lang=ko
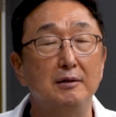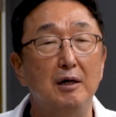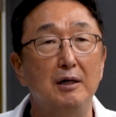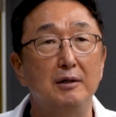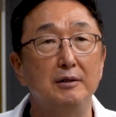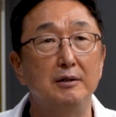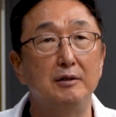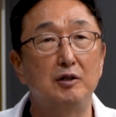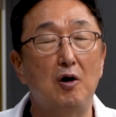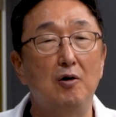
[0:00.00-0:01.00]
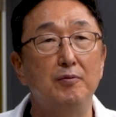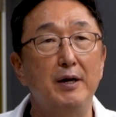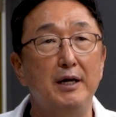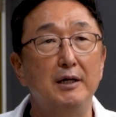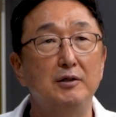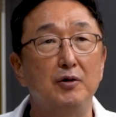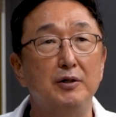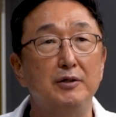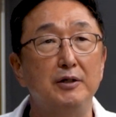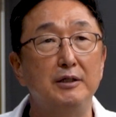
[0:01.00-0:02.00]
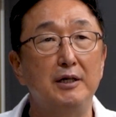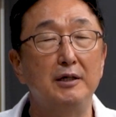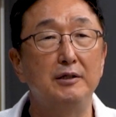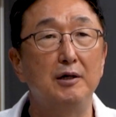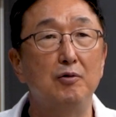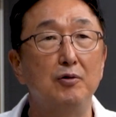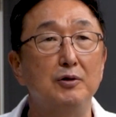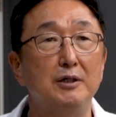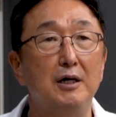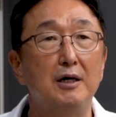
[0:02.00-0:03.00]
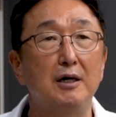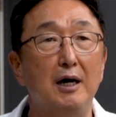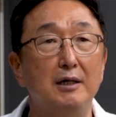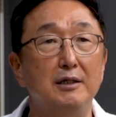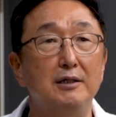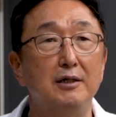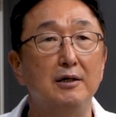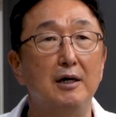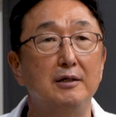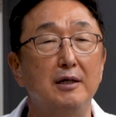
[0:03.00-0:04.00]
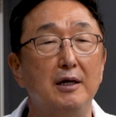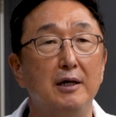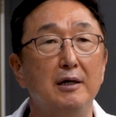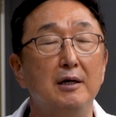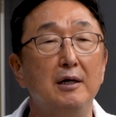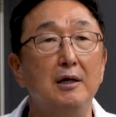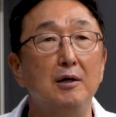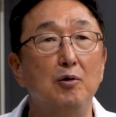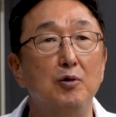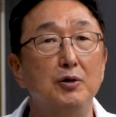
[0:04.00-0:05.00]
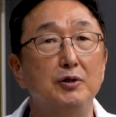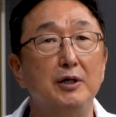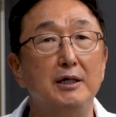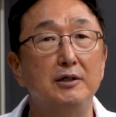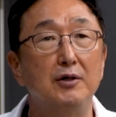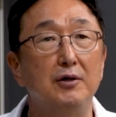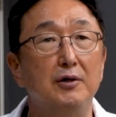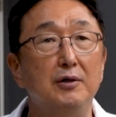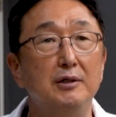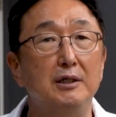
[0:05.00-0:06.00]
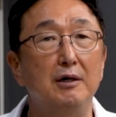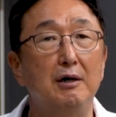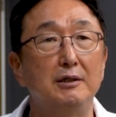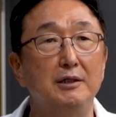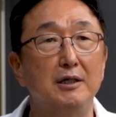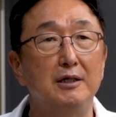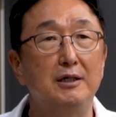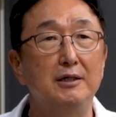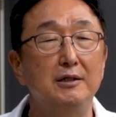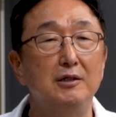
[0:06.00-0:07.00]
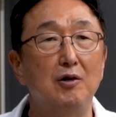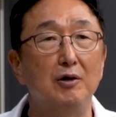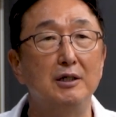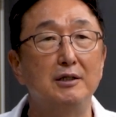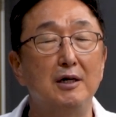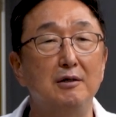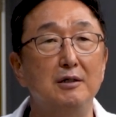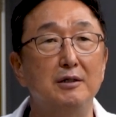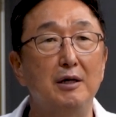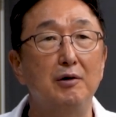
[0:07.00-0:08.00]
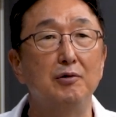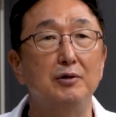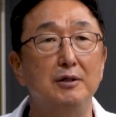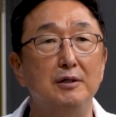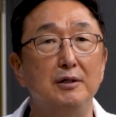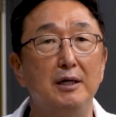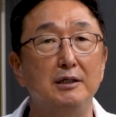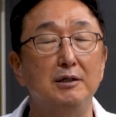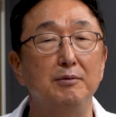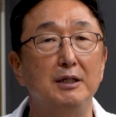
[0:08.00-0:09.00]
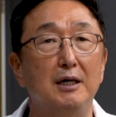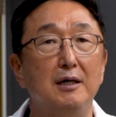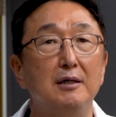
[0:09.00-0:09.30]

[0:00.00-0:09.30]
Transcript: 어, 처음에 저희들이 생체 공유자 간 이식을 할 때 공유자에서 이와 같이 큰 절개창을 사용을 했습니다.